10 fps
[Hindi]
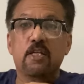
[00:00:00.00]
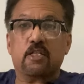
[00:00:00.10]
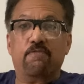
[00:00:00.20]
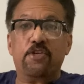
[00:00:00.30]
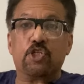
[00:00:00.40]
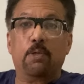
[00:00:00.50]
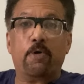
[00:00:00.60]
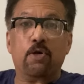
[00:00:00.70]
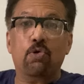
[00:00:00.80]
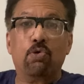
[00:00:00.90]
सर्विस के
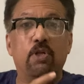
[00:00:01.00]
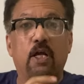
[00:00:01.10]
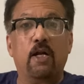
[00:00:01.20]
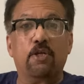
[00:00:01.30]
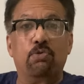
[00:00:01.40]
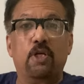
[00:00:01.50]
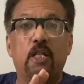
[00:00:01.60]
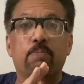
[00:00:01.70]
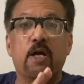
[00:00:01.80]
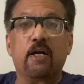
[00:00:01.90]
ऊपर खून निकलना शुरू हो जाए तो
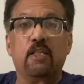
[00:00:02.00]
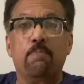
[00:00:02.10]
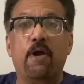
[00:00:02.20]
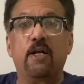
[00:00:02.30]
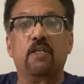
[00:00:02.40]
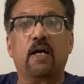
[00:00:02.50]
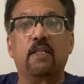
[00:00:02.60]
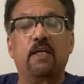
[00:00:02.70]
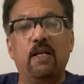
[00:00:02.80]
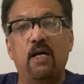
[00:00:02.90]
आप क्या करते हैं बैंडेज
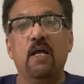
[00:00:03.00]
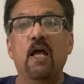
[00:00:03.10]
लगाते हैं ना